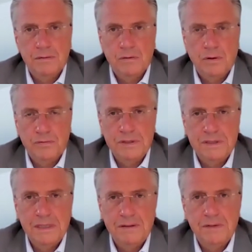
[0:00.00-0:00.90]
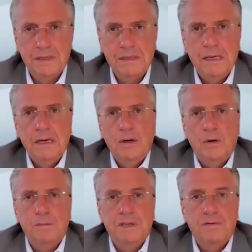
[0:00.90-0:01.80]
konfrontieren wird
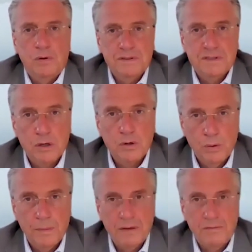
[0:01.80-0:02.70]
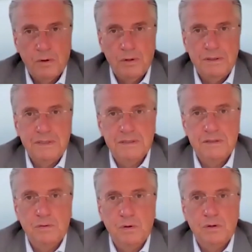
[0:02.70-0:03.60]
um die wir uns ja kümmern wollen. Das
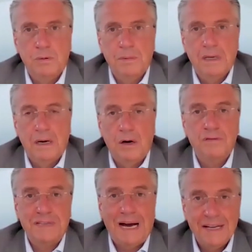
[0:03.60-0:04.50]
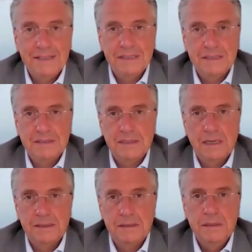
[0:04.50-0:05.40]
ist vollkommen klar. Auf der anderen
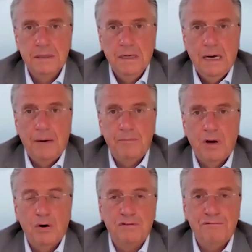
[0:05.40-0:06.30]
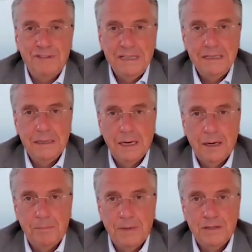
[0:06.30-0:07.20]
Seite haben wir auch weniger
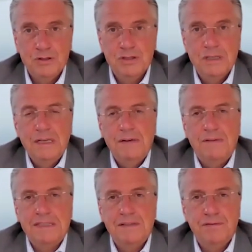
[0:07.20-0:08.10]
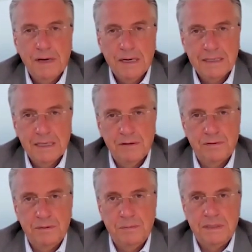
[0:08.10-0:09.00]
Mensch, was die
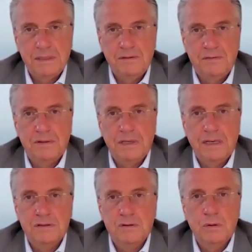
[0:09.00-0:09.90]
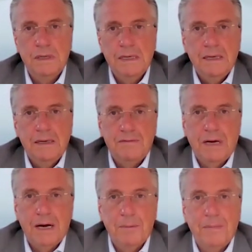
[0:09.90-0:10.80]
Fachkräfte betrifft. Also
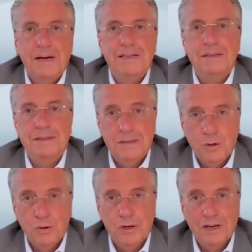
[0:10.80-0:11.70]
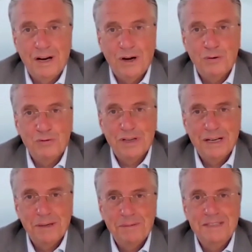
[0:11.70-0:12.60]
wir haben eine höhere
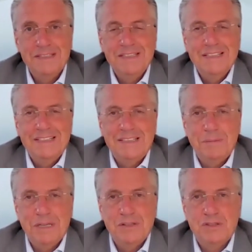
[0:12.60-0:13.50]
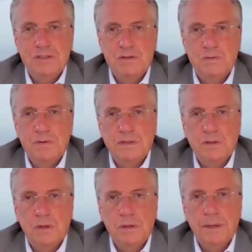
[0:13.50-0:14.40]
Aufgabe, die Menschen zu
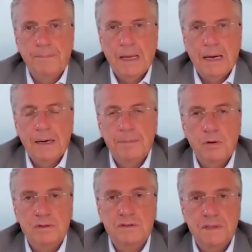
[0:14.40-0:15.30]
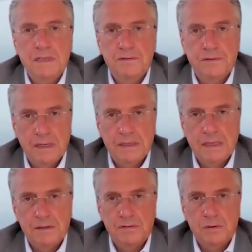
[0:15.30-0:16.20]
versorgen, aber uns fehlen
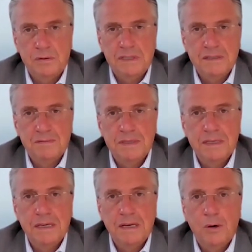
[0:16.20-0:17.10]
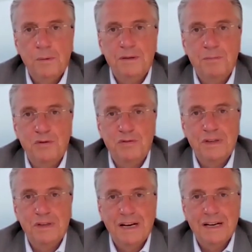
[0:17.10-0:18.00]
Fachkräfte. Und deswegen, glaube ich, müssen
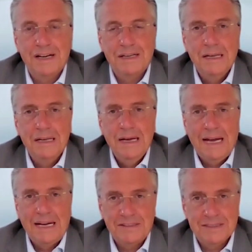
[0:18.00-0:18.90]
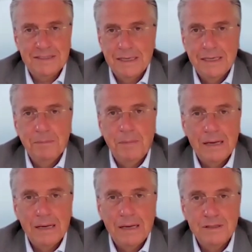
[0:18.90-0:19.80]
wir daran extrem
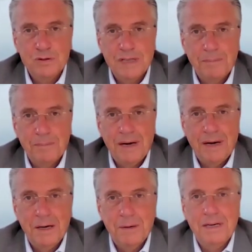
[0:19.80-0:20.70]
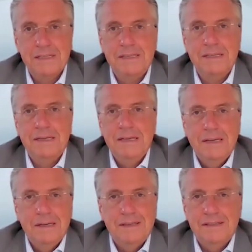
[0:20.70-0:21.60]
alle
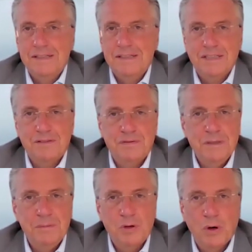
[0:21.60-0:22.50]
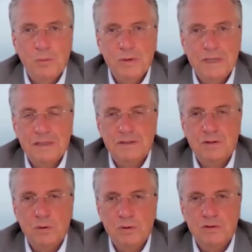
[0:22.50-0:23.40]
zusammenarbeiten. Äh, das hat viel mit
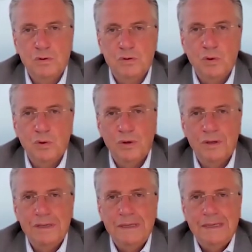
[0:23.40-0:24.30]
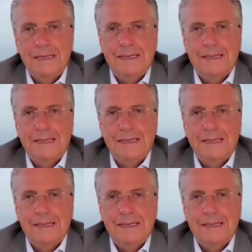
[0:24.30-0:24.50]
Kommunikation zu tun.